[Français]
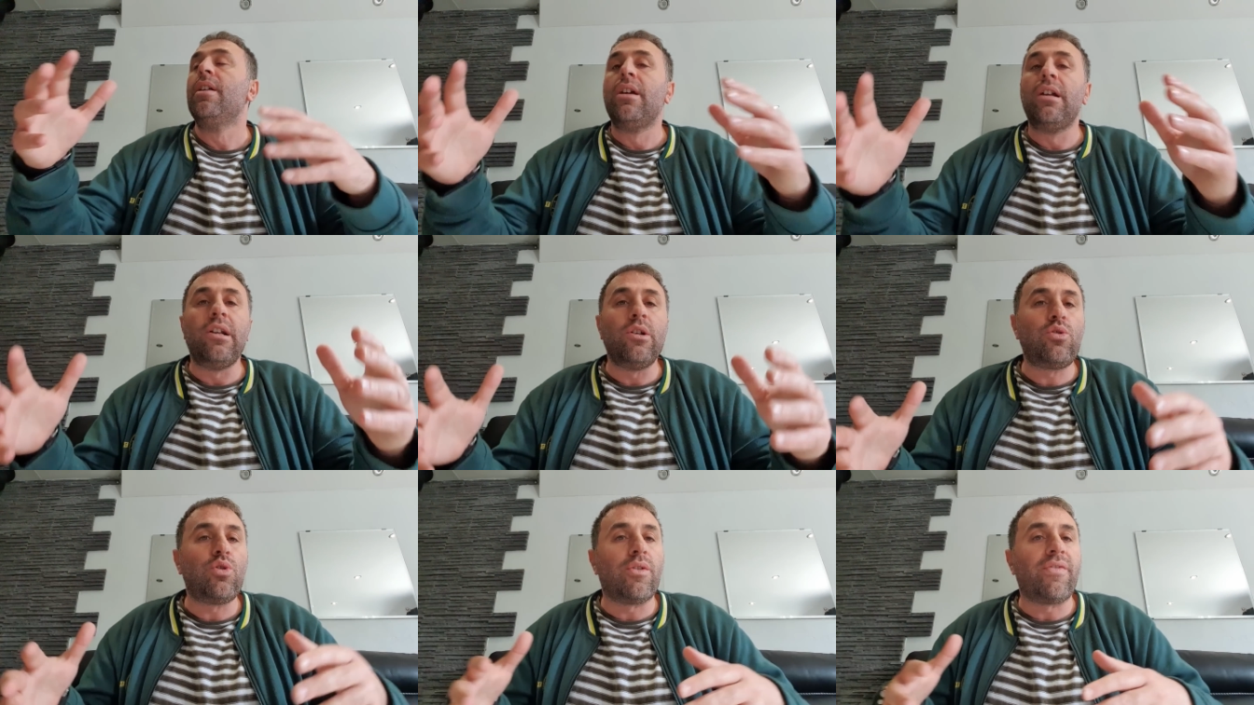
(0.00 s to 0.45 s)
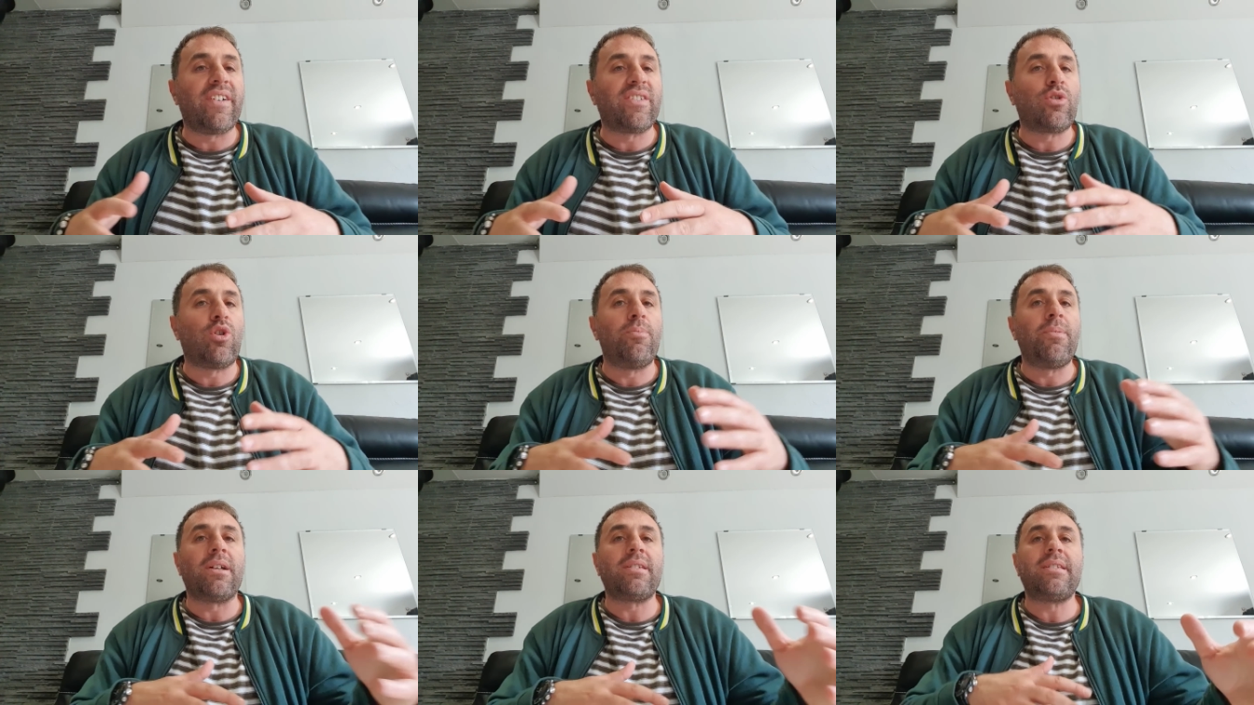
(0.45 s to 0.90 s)
les surfaces
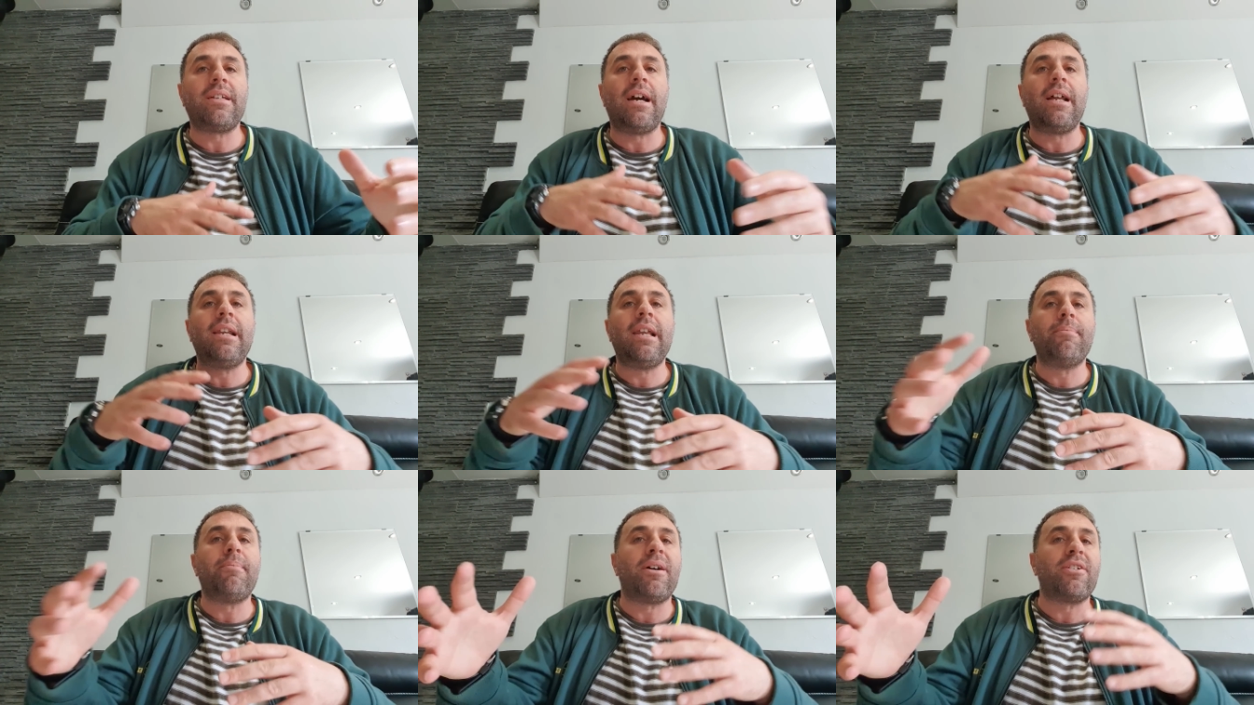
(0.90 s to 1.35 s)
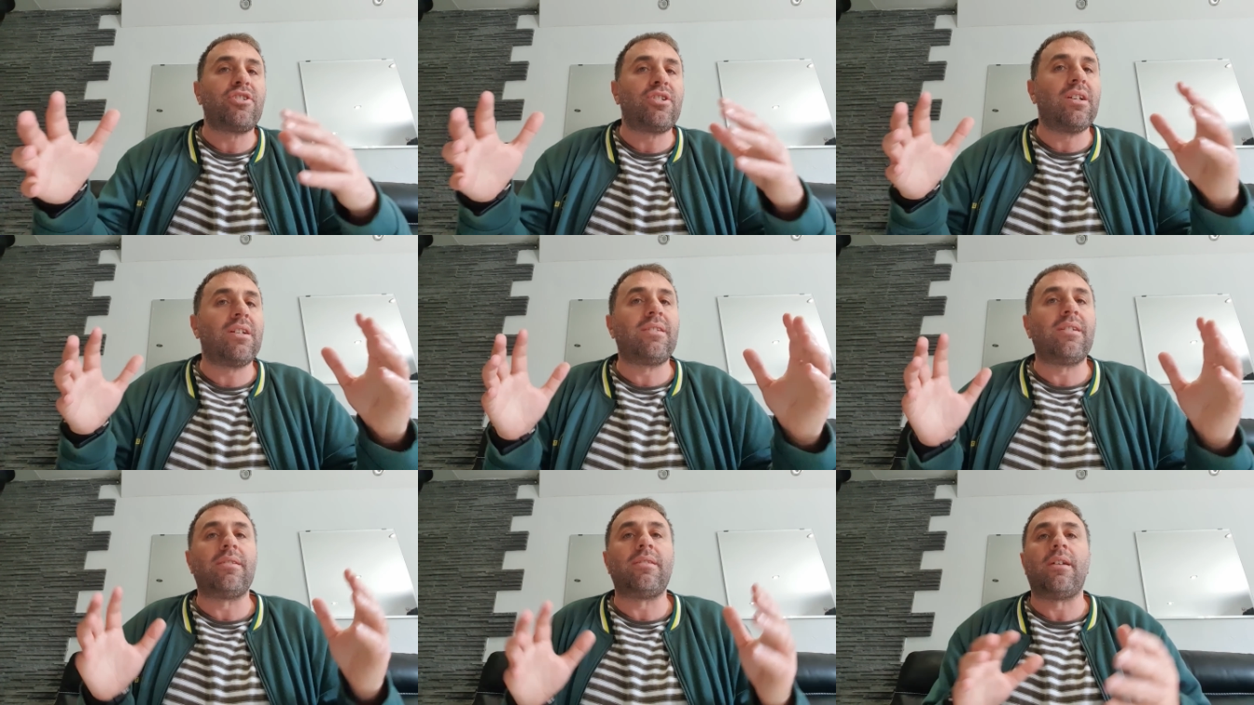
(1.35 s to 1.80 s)
commerciales, les marchés,
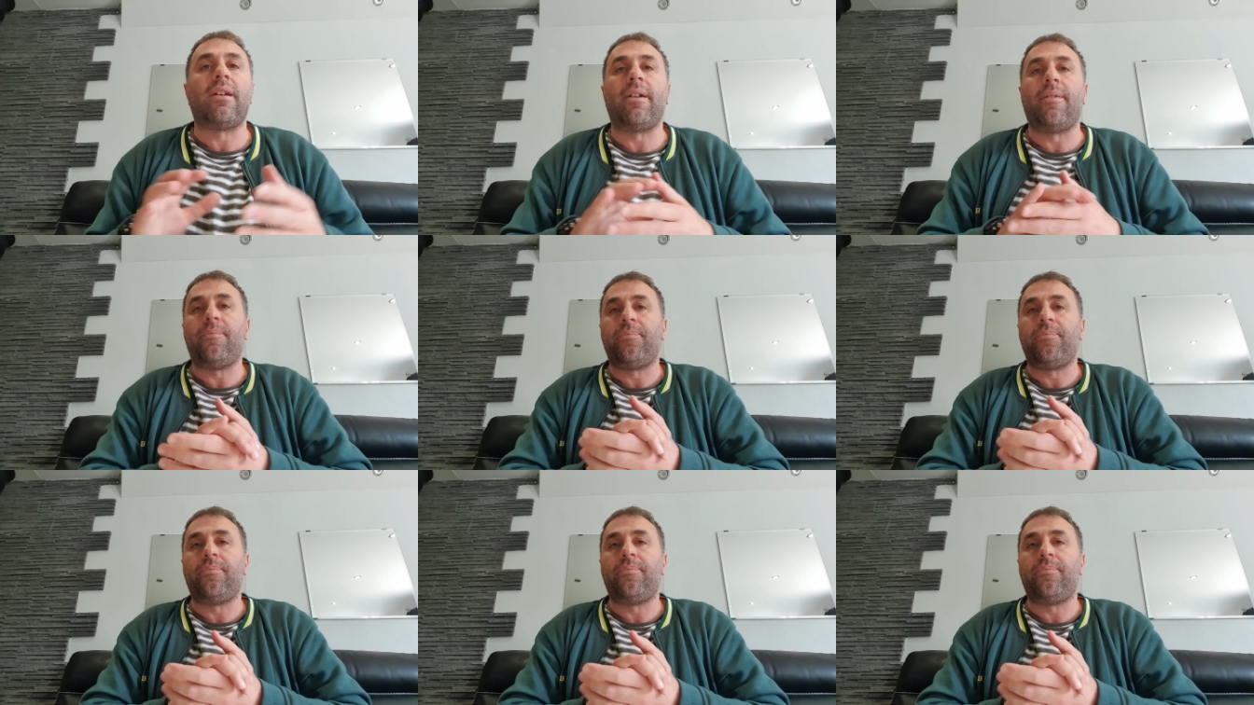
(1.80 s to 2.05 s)
etc.